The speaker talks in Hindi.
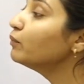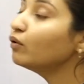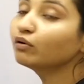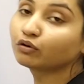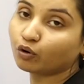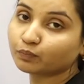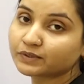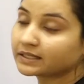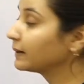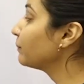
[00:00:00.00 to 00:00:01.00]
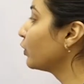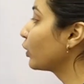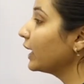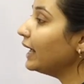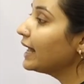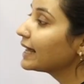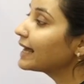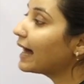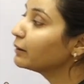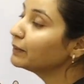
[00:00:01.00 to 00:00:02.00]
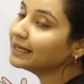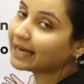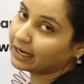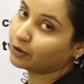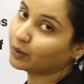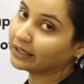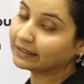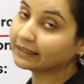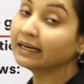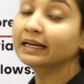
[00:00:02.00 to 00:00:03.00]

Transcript: मोर ग्रुप ओके कैन बी कैलकुलेटेड